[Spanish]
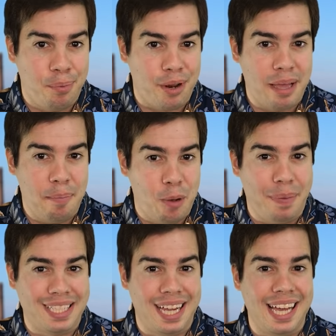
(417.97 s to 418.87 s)
por ejemplo en
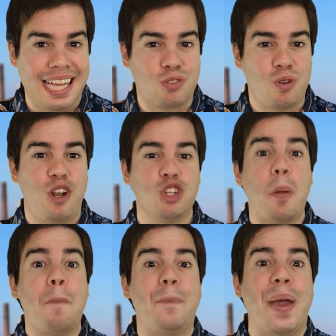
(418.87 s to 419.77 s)
Pisa, es uno de los
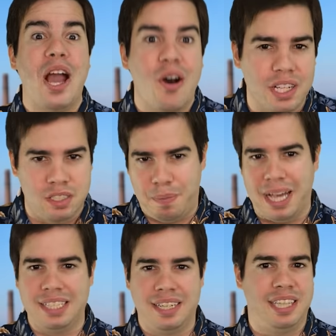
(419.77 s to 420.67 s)
peores
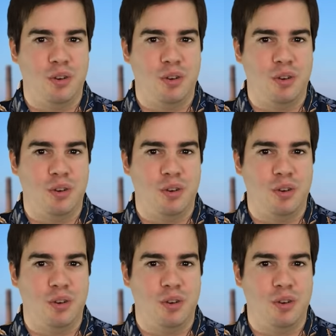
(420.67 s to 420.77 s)
países de